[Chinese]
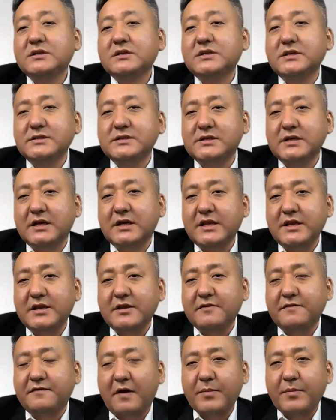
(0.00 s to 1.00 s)
政策利
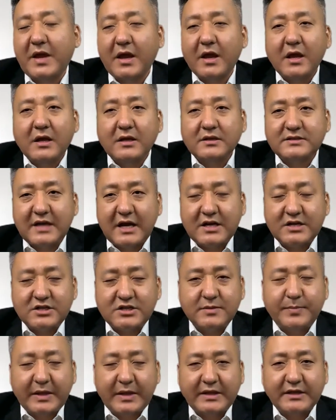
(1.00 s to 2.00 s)
益方面，在
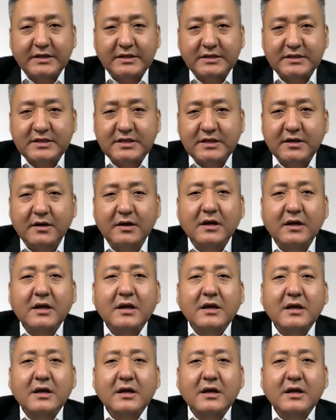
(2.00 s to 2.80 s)
日本的一侧？